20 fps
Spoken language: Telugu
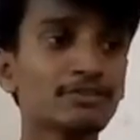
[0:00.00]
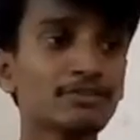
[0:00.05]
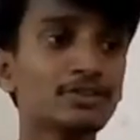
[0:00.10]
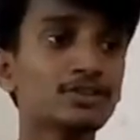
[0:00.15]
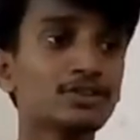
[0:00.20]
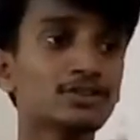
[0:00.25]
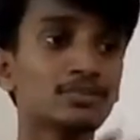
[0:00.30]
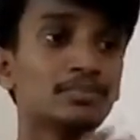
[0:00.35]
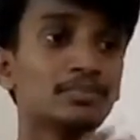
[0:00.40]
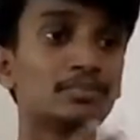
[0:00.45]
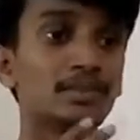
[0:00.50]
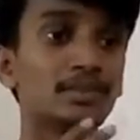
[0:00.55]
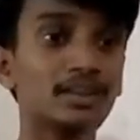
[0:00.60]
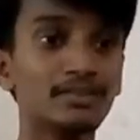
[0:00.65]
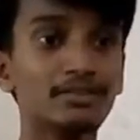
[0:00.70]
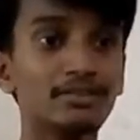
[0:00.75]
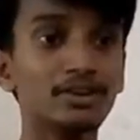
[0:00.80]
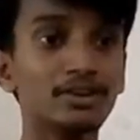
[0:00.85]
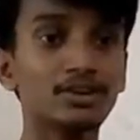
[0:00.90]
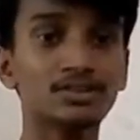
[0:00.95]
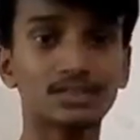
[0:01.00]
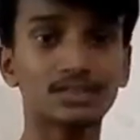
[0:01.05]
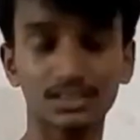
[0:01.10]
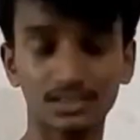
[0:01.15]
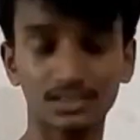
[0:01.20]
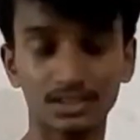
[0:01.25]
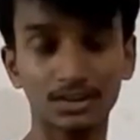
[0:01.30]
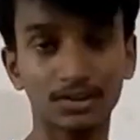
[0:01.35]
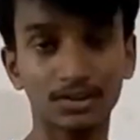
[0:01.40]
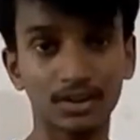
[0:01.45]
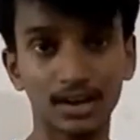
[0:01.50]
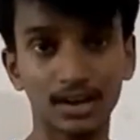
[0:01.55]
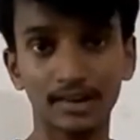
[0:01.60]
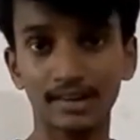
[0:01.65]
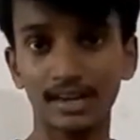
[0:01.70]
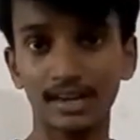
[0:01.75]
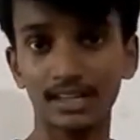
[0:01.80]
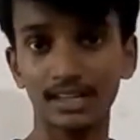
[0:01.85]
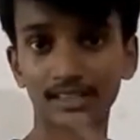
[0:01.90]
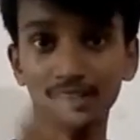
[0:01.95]
వీడియోస్ మీ వీడియో సజెస్టెడ్లో
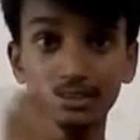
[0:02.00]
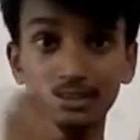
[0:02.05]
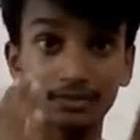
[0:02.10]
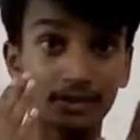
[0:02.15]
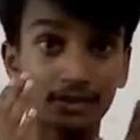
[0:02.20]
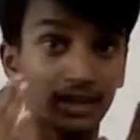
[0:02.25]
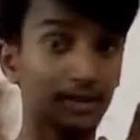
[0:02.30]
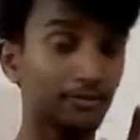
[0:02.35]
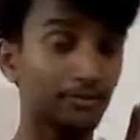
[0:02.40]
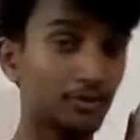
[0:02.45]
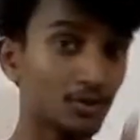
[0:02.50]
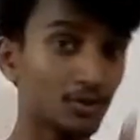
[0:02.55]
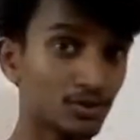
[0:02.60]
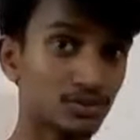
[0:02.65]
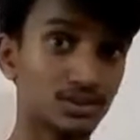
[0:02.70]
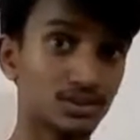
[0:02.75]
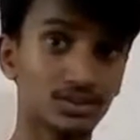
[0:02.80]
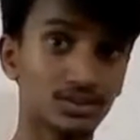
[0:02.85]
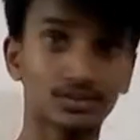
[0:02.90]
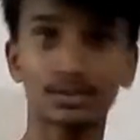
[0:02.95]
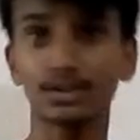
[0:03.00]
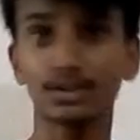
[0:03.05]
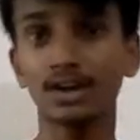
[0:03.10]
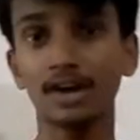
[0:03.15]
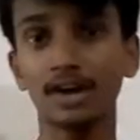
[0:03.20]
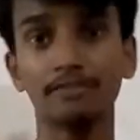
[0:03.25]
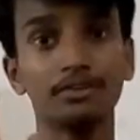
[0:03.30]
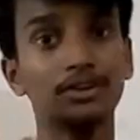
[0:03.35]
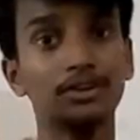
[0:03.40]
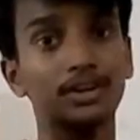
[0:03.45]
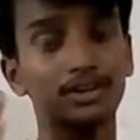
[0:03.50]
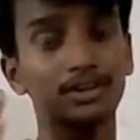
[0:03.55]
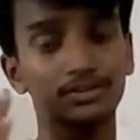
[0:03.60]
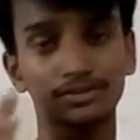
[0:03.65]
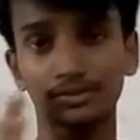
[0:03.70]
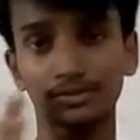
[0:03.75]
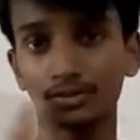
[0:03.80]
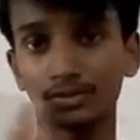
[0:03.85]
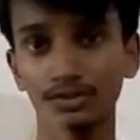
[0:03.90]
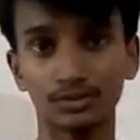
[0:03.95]
రావాలనేది వేరే వీడియో కూడా చేస్తున్నాను ఆ వీడియో
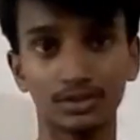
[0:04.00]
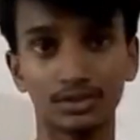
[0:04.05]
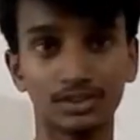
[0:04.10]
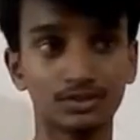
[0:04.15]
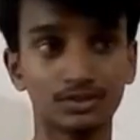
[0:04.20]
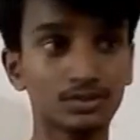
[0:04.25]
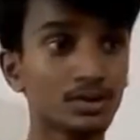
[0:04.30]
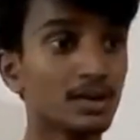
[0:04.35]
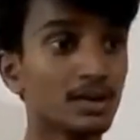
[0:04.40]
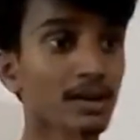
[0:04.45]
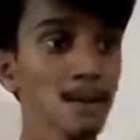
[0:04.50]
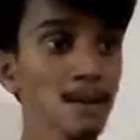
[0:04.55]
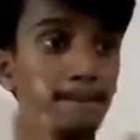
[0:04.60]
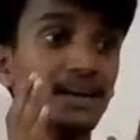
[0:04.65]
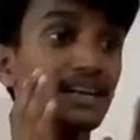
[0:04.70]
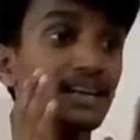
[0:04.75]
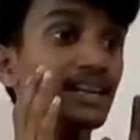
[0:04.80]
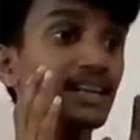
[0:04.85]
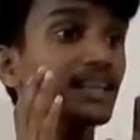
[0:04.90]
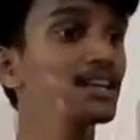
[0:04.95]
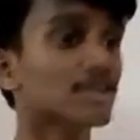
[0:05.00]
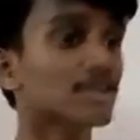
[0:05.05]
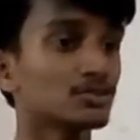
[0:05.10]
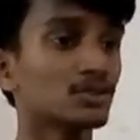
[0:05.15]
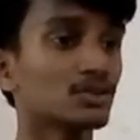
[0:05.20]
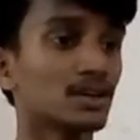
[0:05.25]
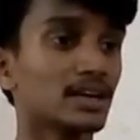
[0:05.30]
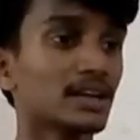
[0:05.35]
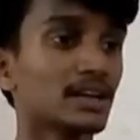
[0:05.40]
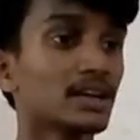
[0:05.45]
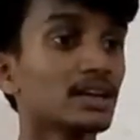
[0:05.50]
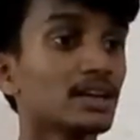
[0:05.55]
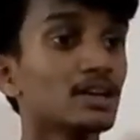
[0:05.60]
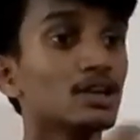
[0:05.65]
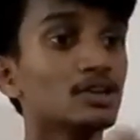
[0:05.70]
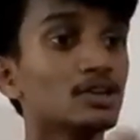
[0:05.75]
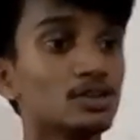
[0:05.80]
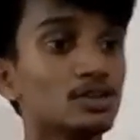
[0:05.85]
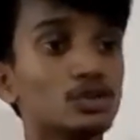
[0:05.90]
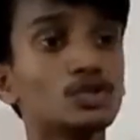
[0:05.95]
ఇంట్రెస్ట్ ఉన్న వాళ్ళు చూడొచ్చు బట్ ఇక్కడ చూడండి
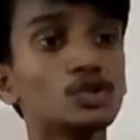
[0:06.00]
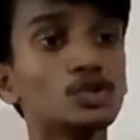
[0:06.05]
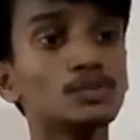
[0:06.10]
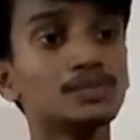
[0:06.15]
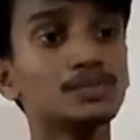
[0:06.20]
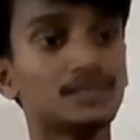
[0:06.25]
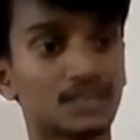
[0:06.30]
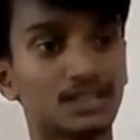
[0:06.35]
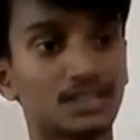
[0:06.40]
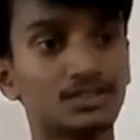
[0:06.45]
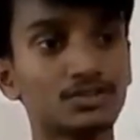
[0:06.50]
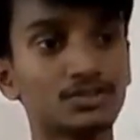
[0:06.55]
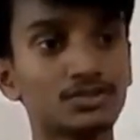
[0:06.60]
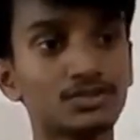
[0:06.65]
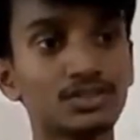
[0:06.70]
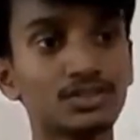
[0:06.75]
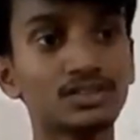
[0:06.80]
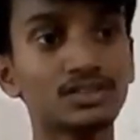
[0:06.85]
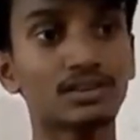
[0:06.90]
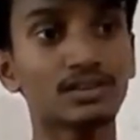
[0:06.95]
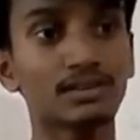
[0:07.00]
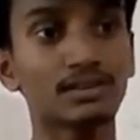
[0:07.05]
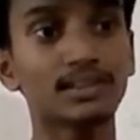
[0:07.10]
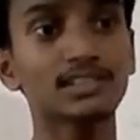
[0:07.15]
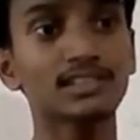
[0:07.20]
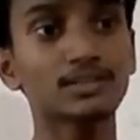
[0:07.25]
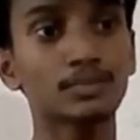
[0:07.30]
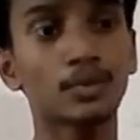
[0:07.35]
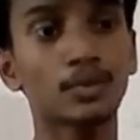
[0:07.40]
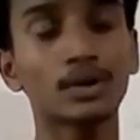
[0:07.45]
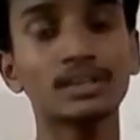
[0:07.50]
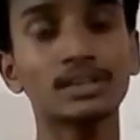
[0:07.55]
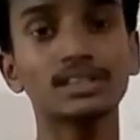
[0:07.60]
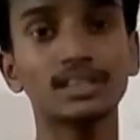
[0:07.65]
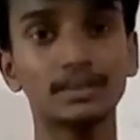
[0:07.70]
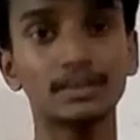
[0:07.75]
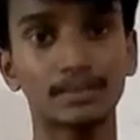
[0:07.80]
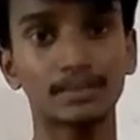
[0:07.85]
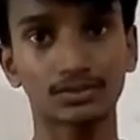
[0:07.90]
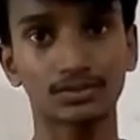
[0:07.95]
యూట్యూబ్ సెర్చ్ నుంచి సెవెంటీ సిక్స్ పాయింట్
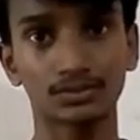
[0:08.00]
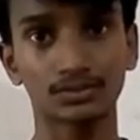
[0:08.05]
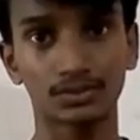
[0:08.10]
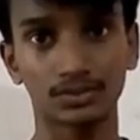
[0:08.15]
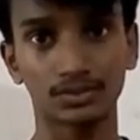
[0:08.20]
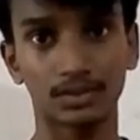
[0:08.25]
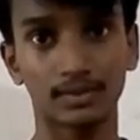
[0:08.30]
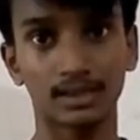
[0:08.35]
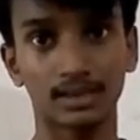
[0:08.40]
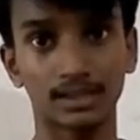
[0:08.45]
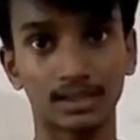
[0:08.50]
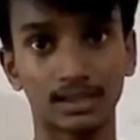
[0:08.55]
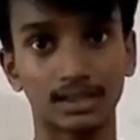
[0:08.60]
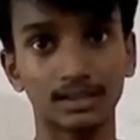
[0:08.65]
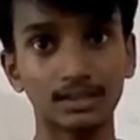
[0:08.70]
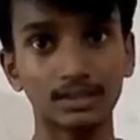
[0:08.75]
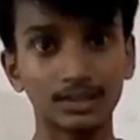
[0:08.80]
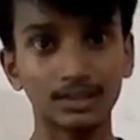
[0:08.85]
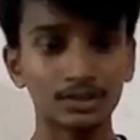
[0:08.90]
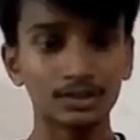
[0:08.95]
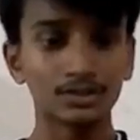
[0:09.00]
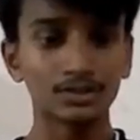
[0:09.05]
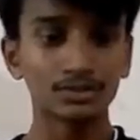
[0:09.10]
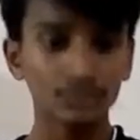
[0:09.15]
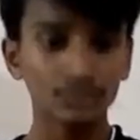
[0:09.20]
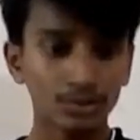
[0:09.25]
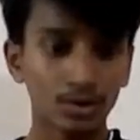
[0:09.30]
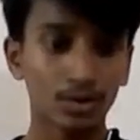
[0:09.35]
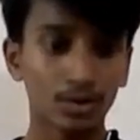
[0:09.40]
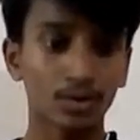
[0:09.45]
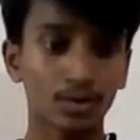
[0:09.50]
త్రీ పర్సెంట్ వస్తుంది అన్నమాట సో